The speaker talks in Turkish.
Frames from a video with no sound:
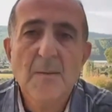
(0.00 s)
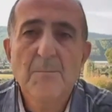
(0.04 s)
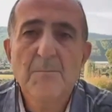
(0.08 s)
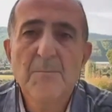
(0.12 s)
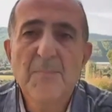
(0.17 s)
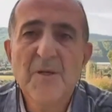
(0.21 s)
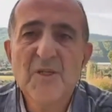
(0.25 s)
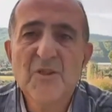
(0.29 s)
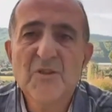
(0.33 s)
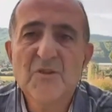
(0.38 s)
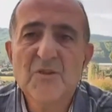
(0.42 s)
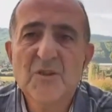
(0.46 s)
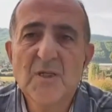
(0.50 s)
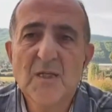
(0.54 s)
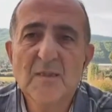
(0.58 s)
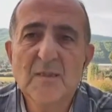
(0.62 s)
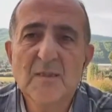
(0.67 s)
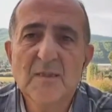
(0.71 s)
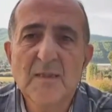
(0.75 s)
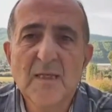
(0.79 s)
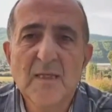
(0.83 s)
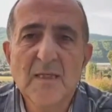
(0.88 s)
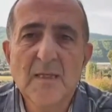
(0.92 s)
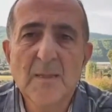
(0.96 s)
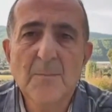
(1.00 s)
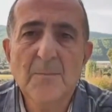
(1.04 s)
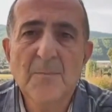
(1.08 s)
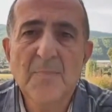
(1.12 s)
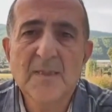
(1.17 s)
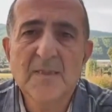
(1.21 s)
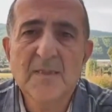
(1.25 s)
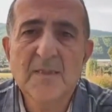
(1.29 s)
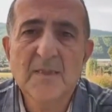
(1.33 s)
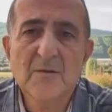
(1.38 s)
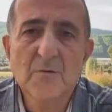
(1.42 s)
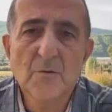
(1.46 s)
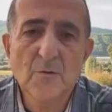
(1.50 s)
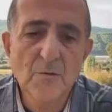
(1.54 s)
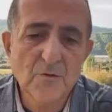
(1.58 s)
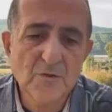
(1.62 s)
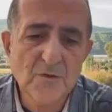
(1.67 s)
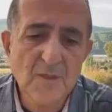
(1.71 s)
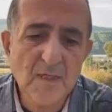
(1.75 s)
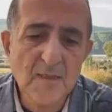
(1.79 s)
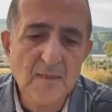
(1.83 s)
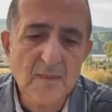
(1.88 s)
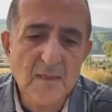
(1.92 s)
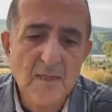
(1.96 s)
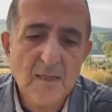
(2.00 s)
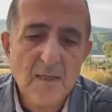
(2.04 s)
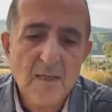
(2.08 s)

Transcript: 5 canlı yayın paketi olacak.